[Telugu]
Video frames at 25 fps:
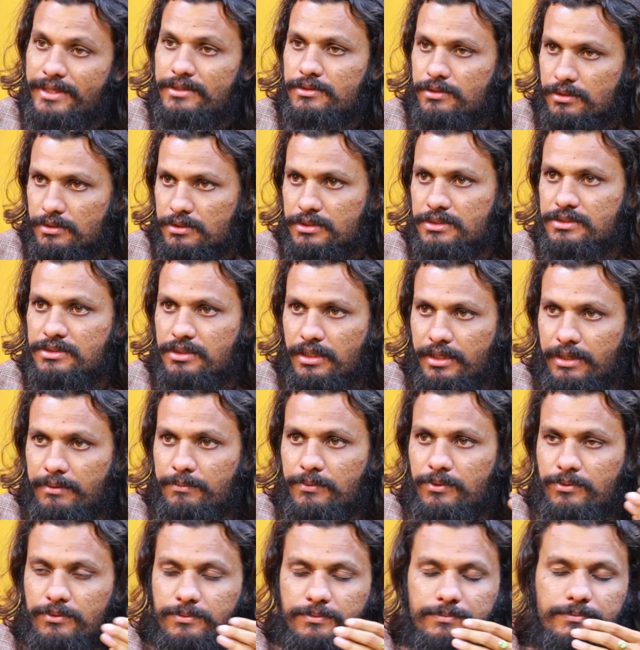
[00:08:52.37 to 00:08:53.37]
పెడతారు
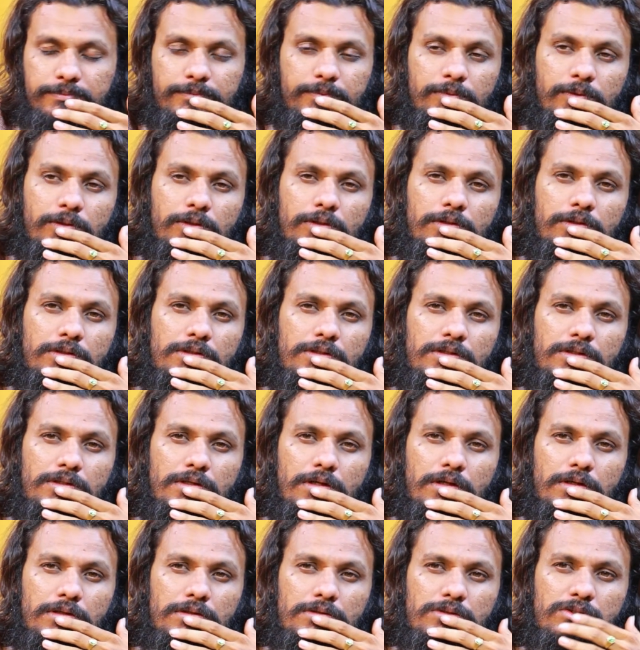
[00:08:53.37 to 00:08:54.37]
ఇన్స్టాగ్రామ్లో
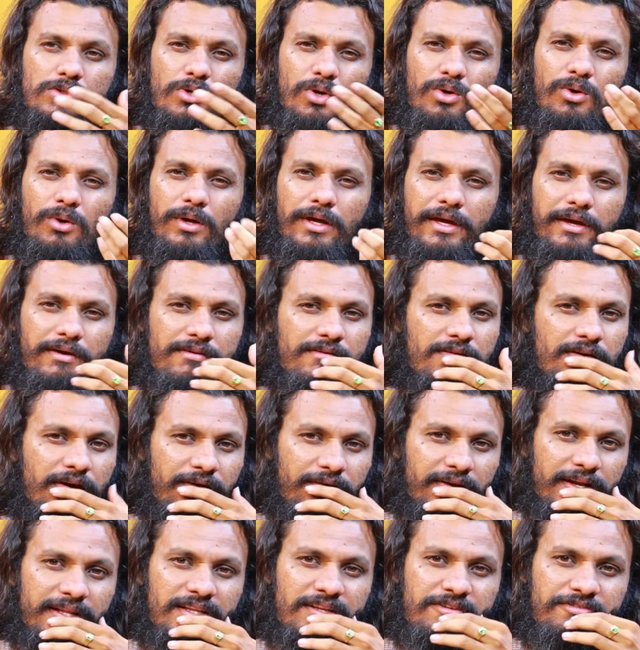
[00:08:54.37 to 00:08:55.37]
సో
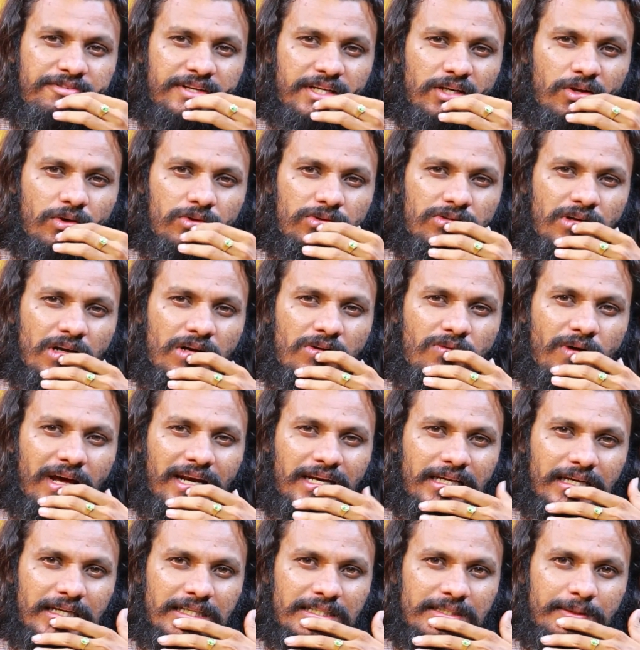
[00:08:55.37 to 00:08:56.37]
ఎవరైతే ఫీల్ అవుతున్నారో
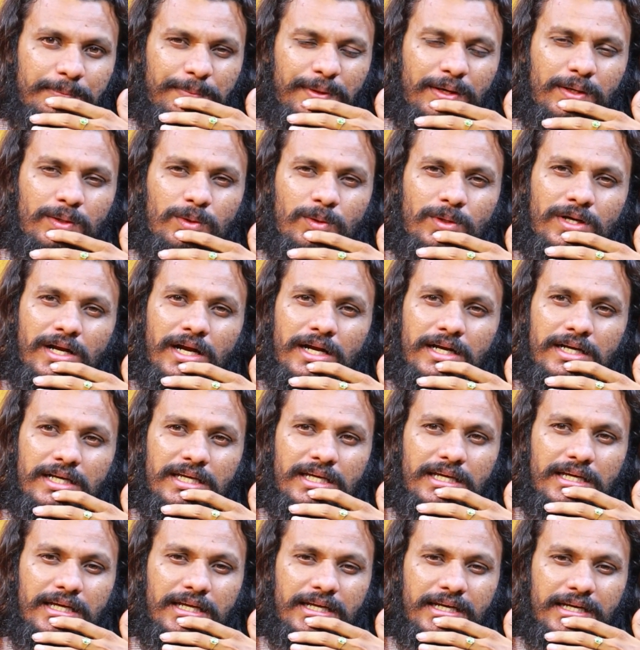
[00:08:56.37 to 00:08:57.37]
వాళ్ళకి ఏం చెప్పాలనుకుంటున్నా
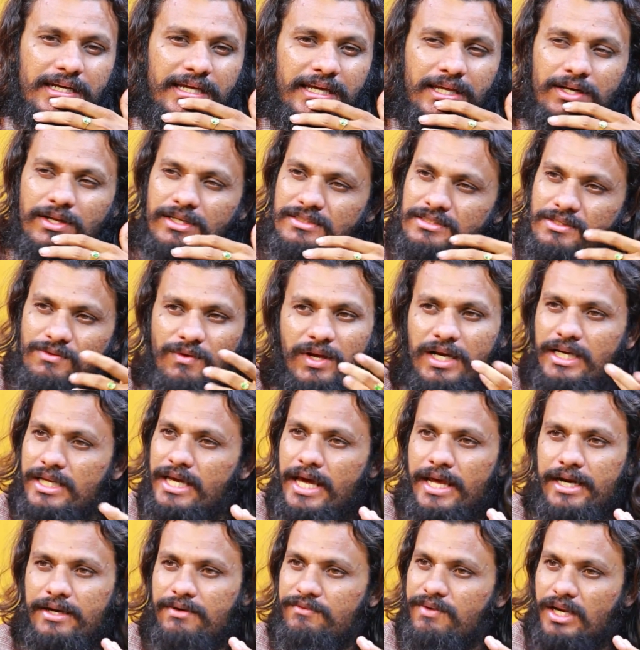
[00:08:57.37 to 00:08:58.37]
అంటే నేను అసలు
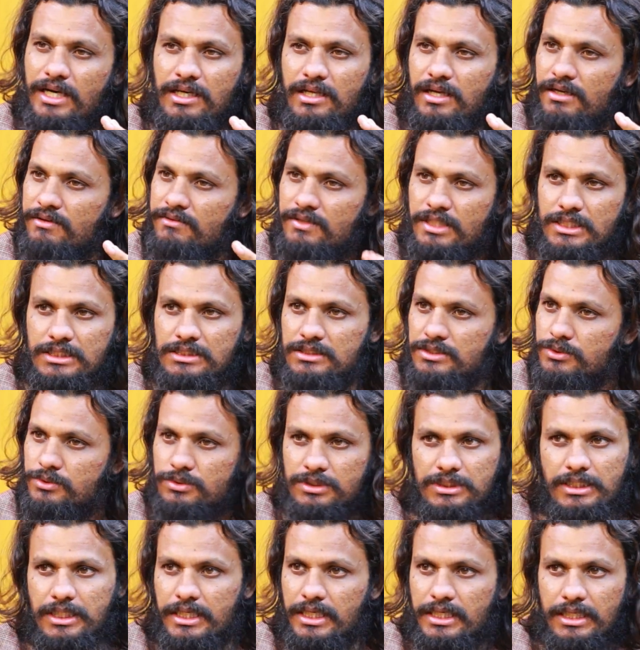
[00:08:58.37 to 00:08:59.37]
వల్గర్ వల్గర్ వర్డ్స్
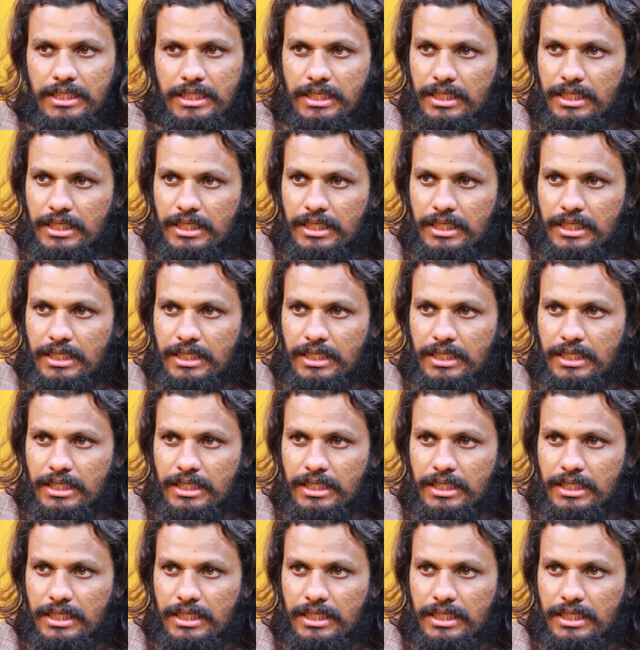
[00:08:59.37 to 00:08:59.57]
యూజ్ చేయట్లేదు